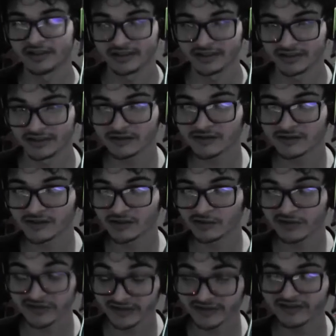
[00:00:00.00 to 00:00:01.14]
Então, esse
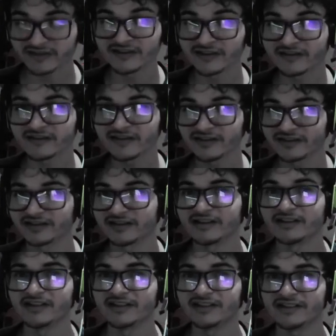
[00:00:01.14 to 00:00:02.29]
SSD sim,
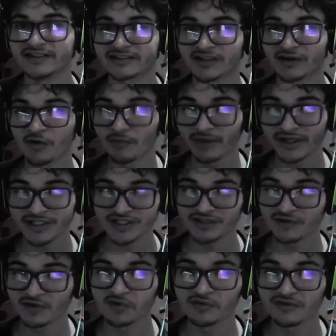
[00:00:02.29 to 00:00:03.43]
ele está compatível
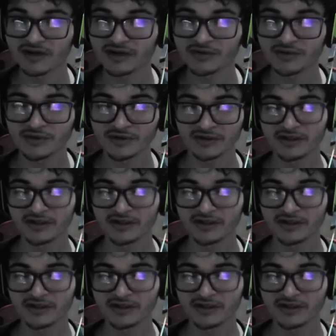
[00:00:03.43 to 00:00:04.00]
com o valor,